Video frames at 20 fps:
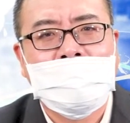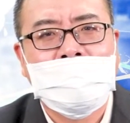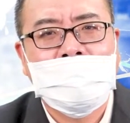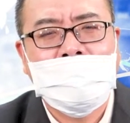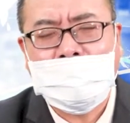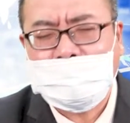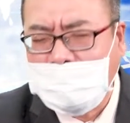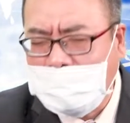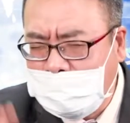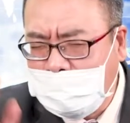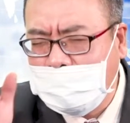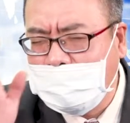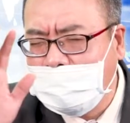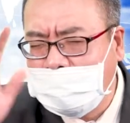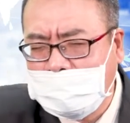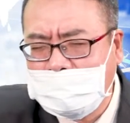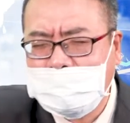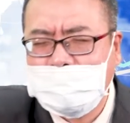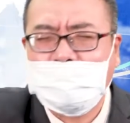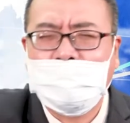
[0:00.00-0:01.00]
一般会员、
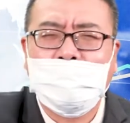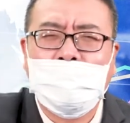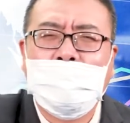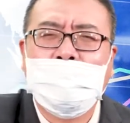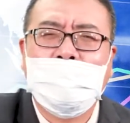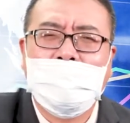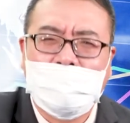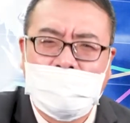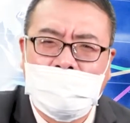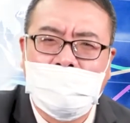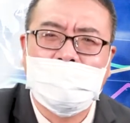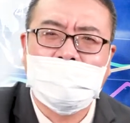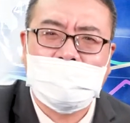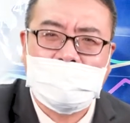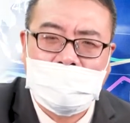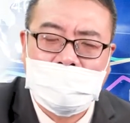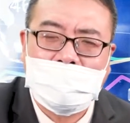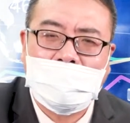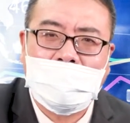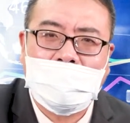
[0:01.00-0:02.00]
小资会员我无了控
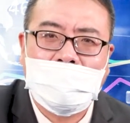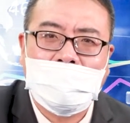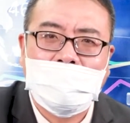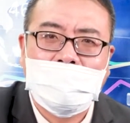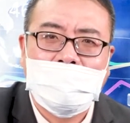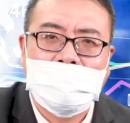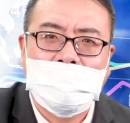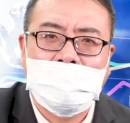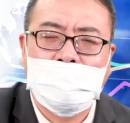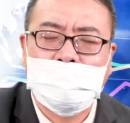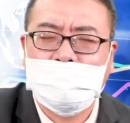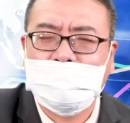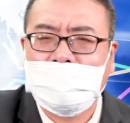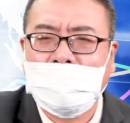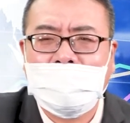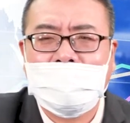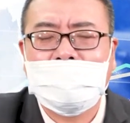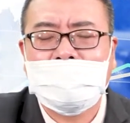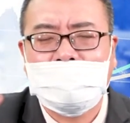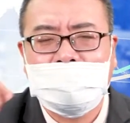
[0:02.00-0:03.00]
制啦，我不知道
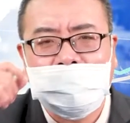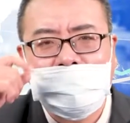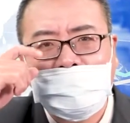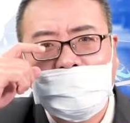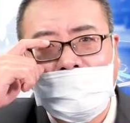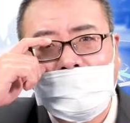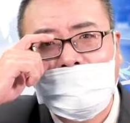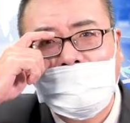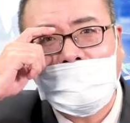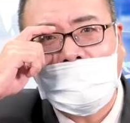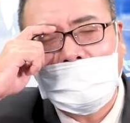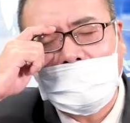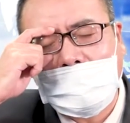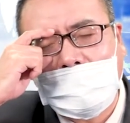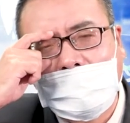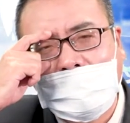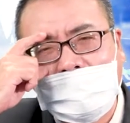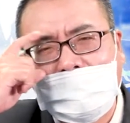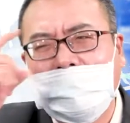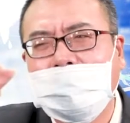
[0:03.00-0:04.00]
他的资金状况
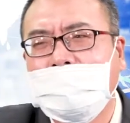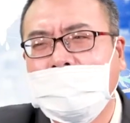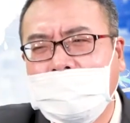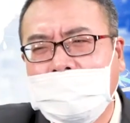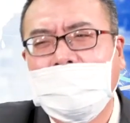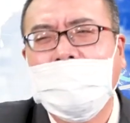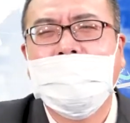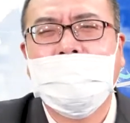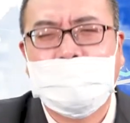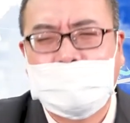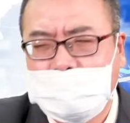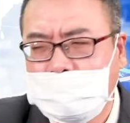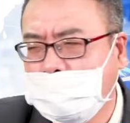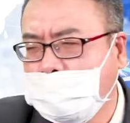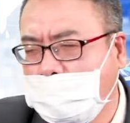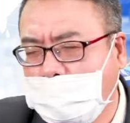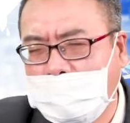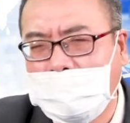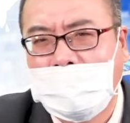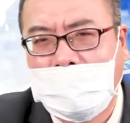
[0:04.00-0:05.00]
啦，啊，那应该也不
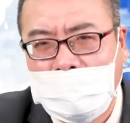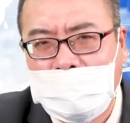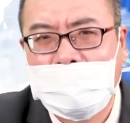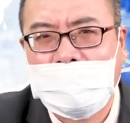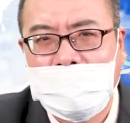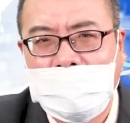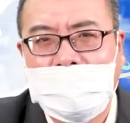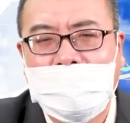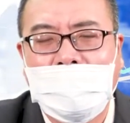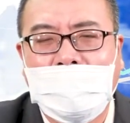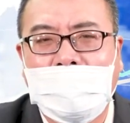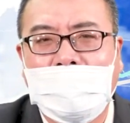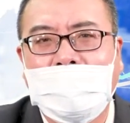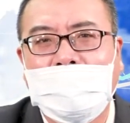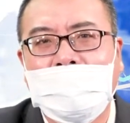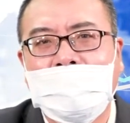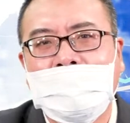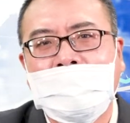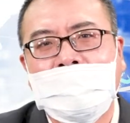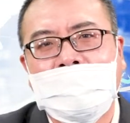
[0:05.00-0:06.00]
错啦，OK
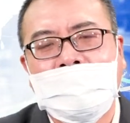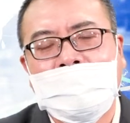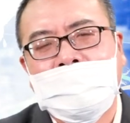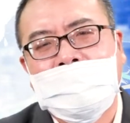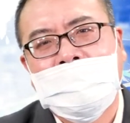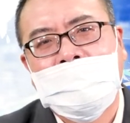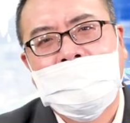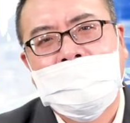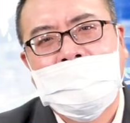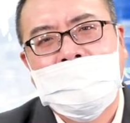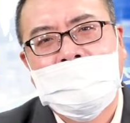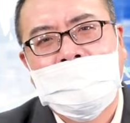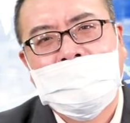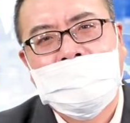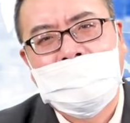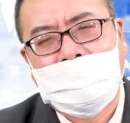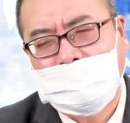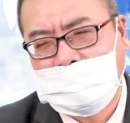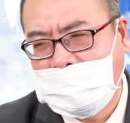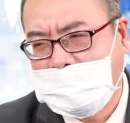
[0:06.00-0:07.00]
啦。
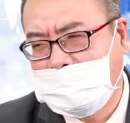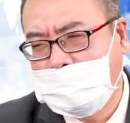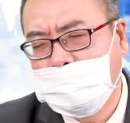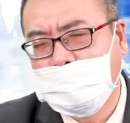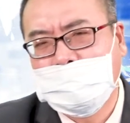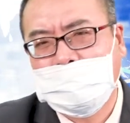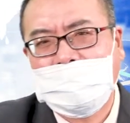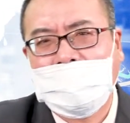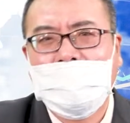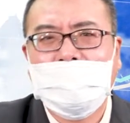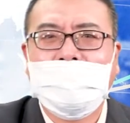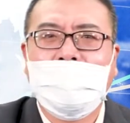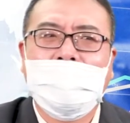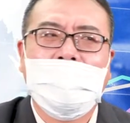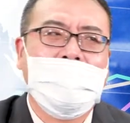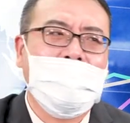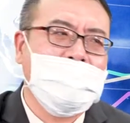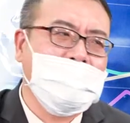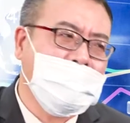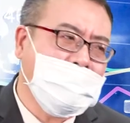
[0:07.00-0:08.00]
我买个五张大
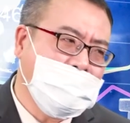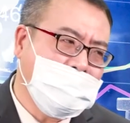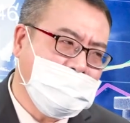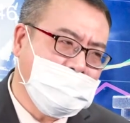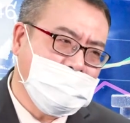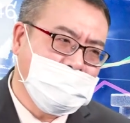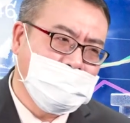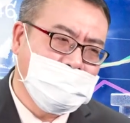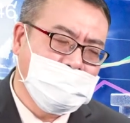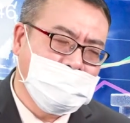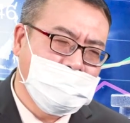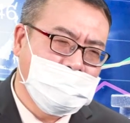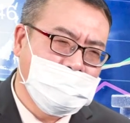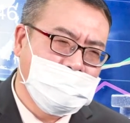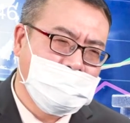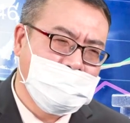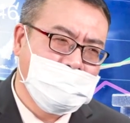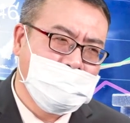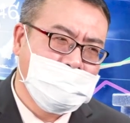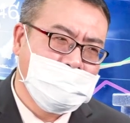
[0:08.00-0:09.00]
概也
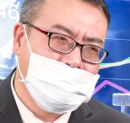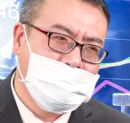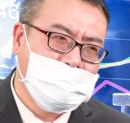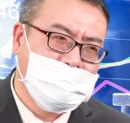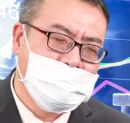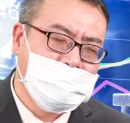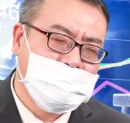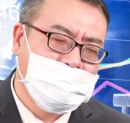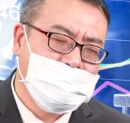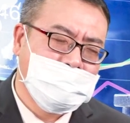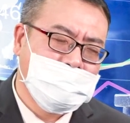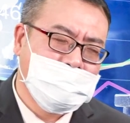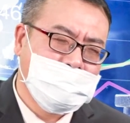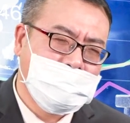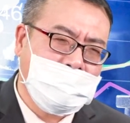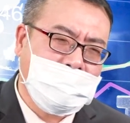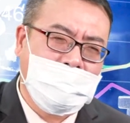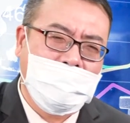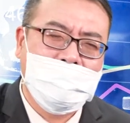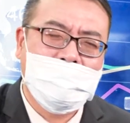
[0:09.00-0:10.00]

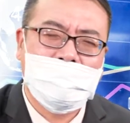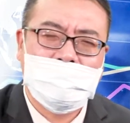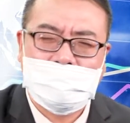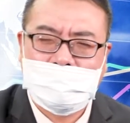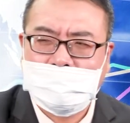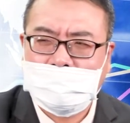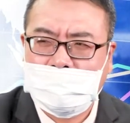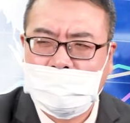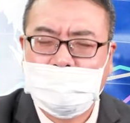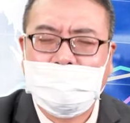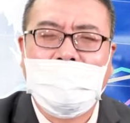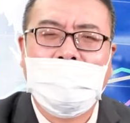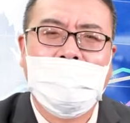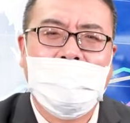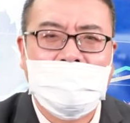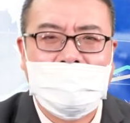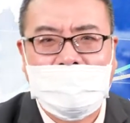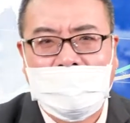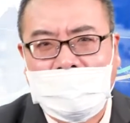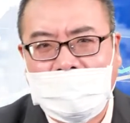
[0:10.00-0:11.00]
大概也七八
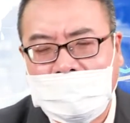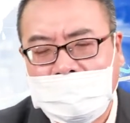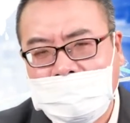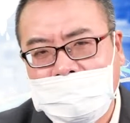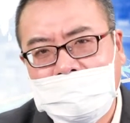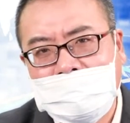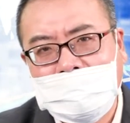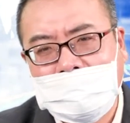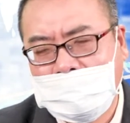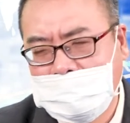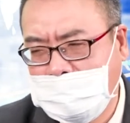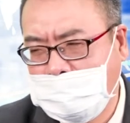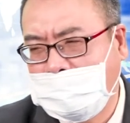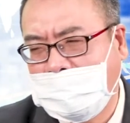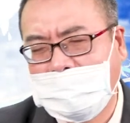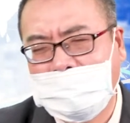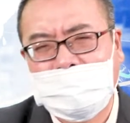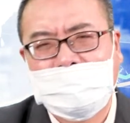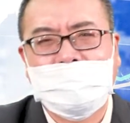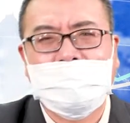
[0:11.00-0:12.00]
万呐，哦，你
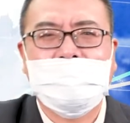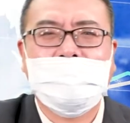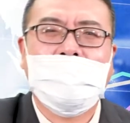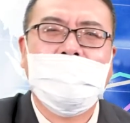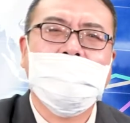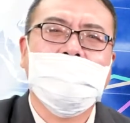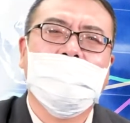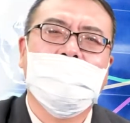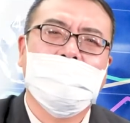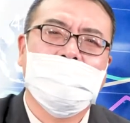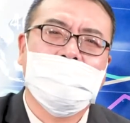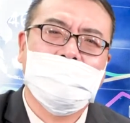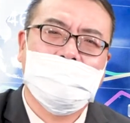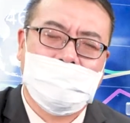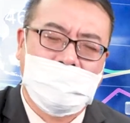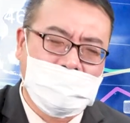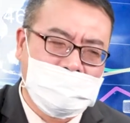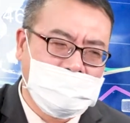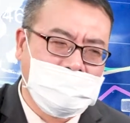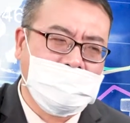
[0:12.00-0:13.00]
买个十张就
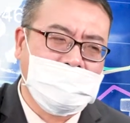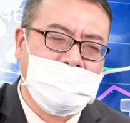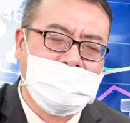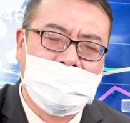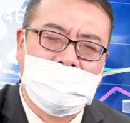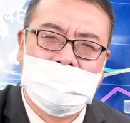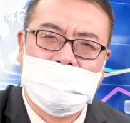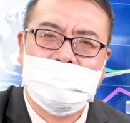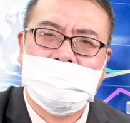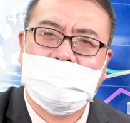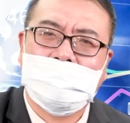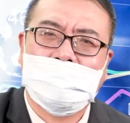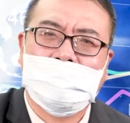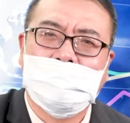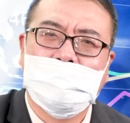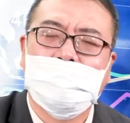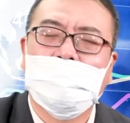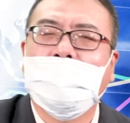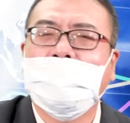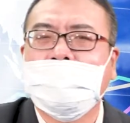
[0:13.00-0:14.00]
买个十张大概就十
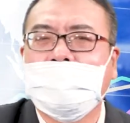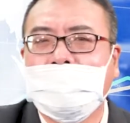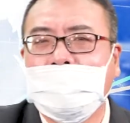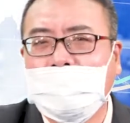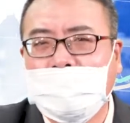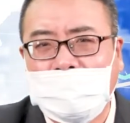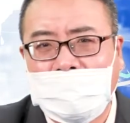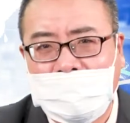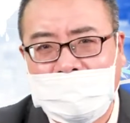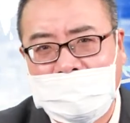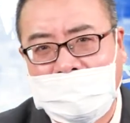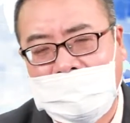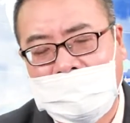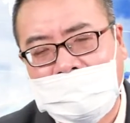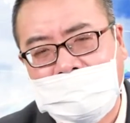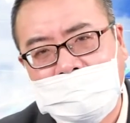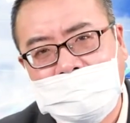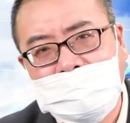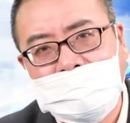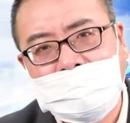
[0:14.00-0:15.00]
五万十六万呐，